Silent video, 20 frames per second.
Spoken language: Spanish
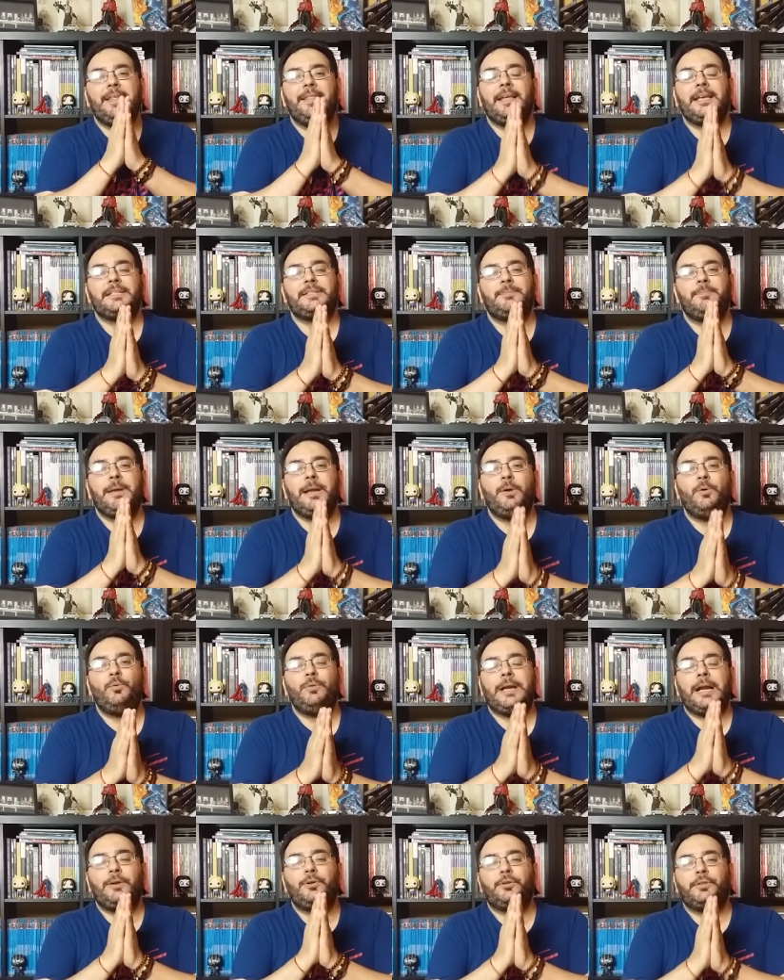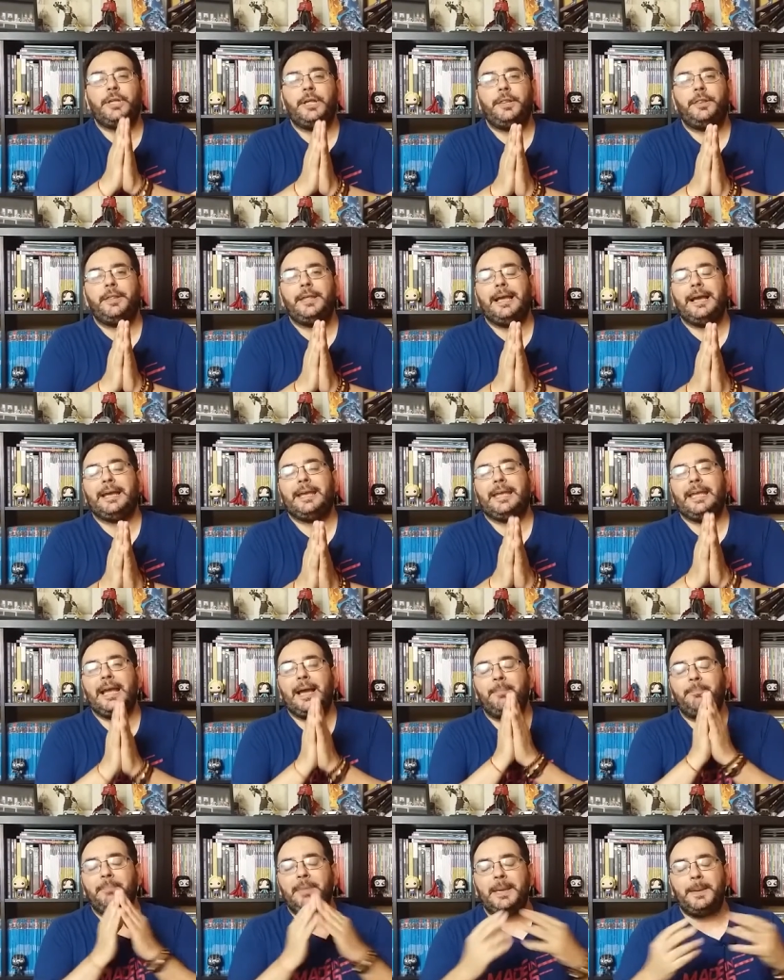desveló una noticia que
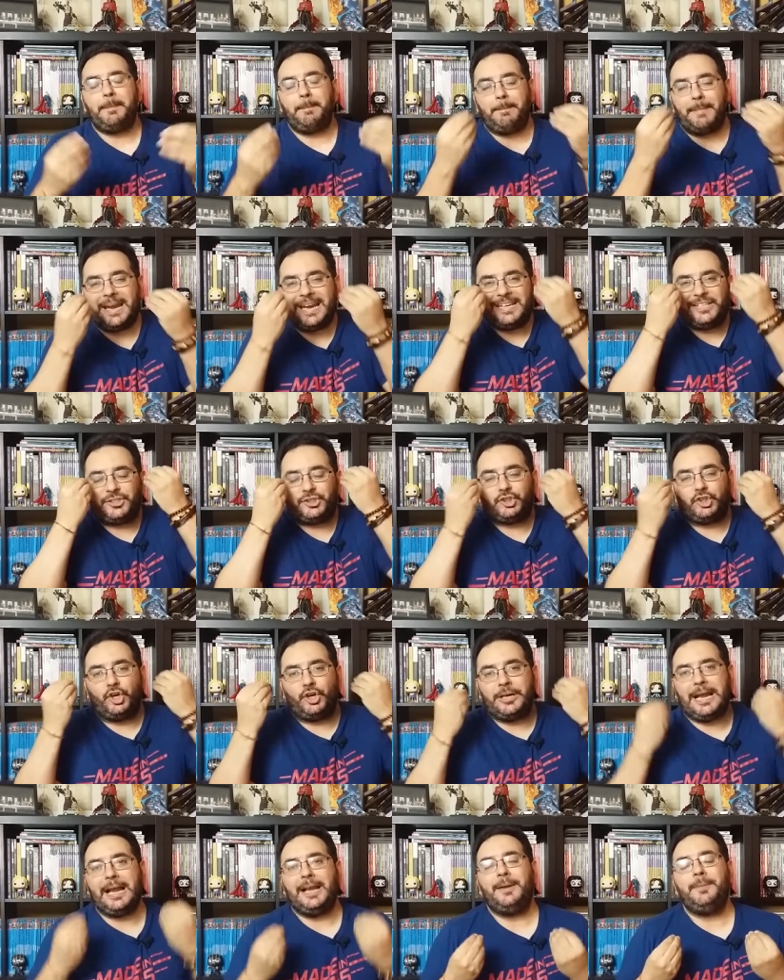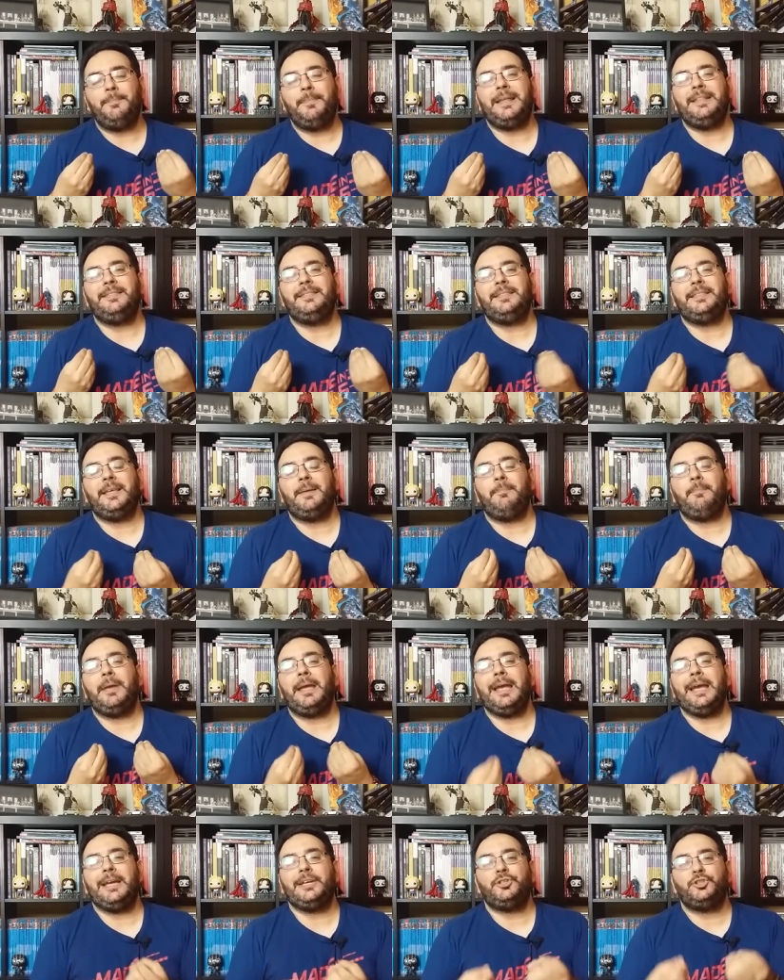a mí personalmente
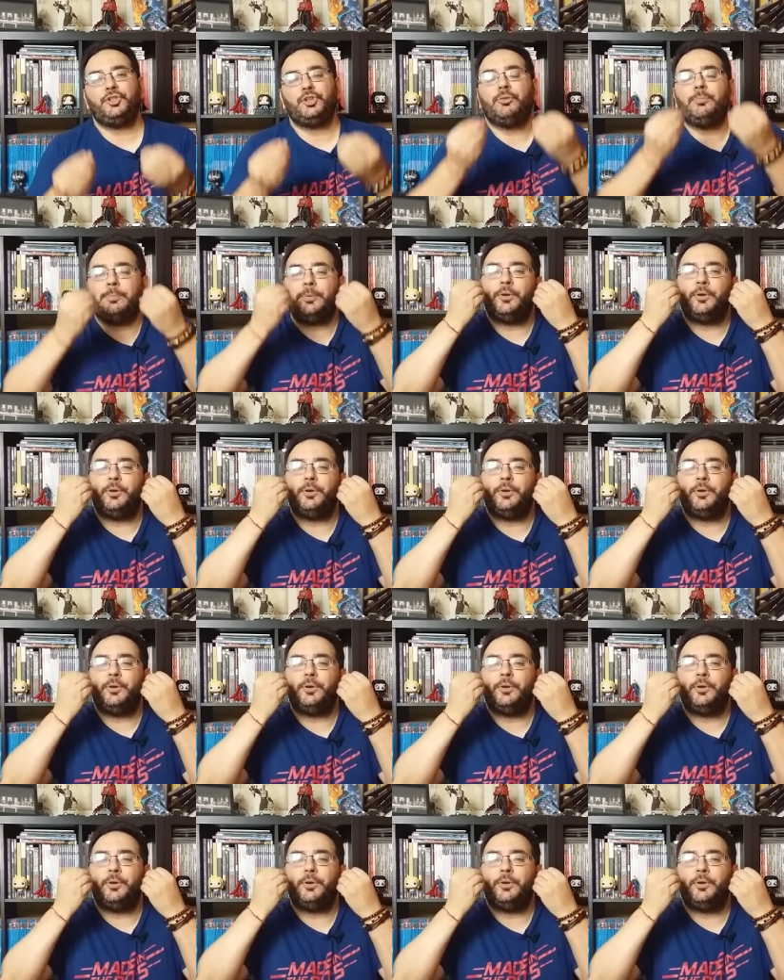me ha hecho